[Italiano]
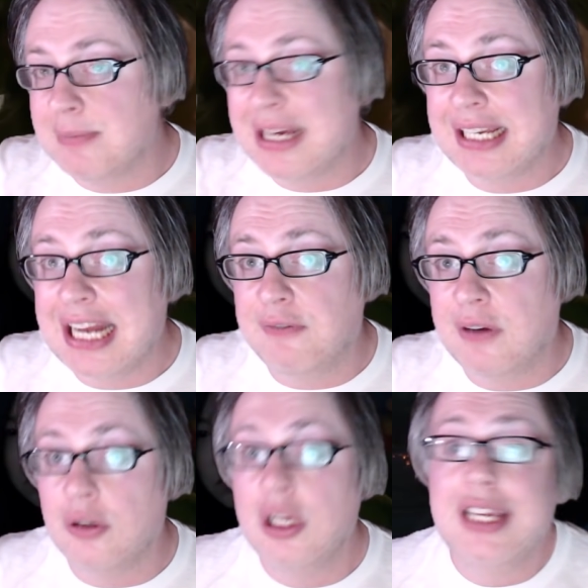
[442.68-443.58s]
di Mark
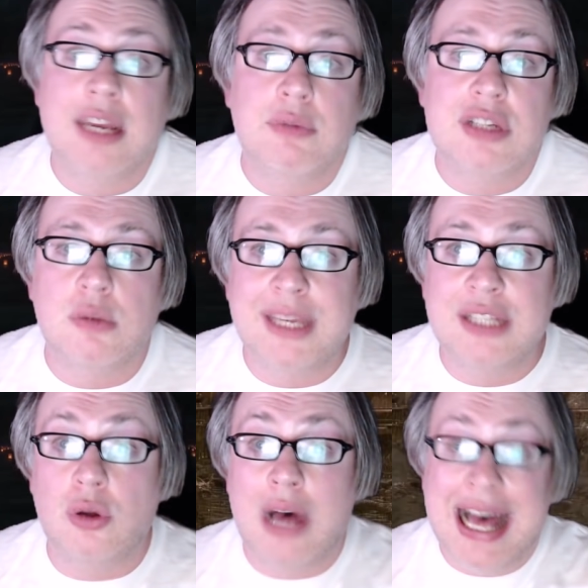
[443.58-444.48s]
Ruffalo, che in questo
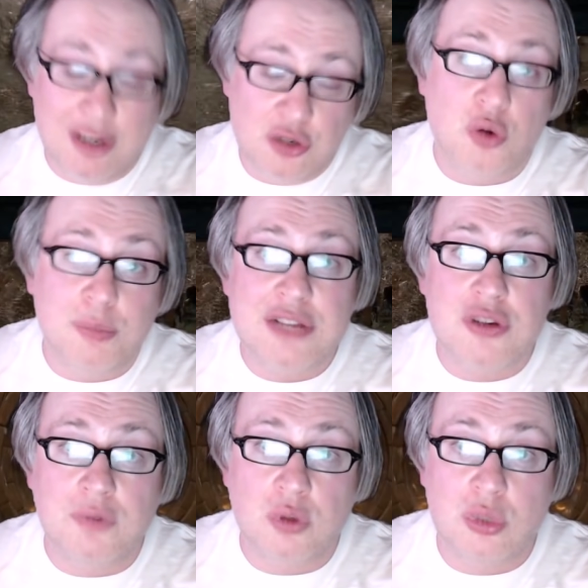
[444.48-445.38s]
momento ha ancora un
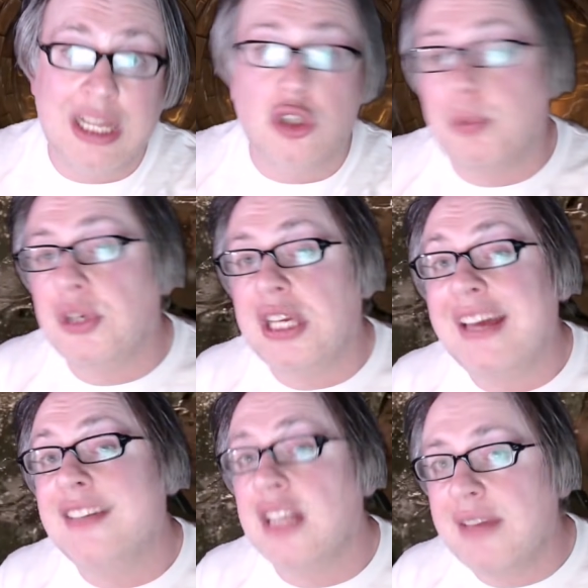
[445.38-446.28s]
braccio infortunato dopo gli
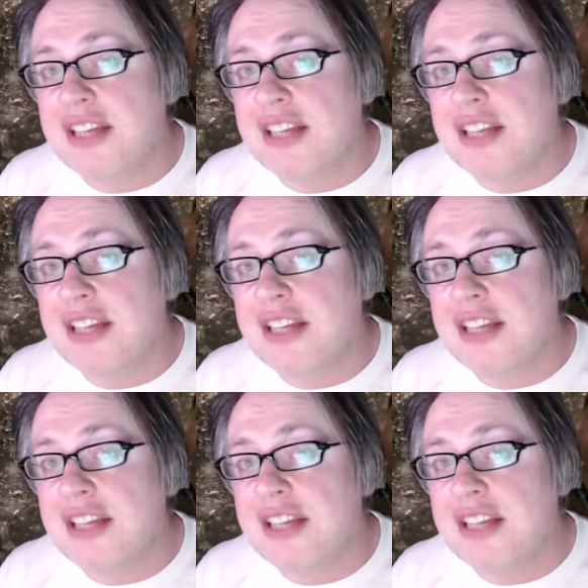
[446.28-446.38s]
eventi di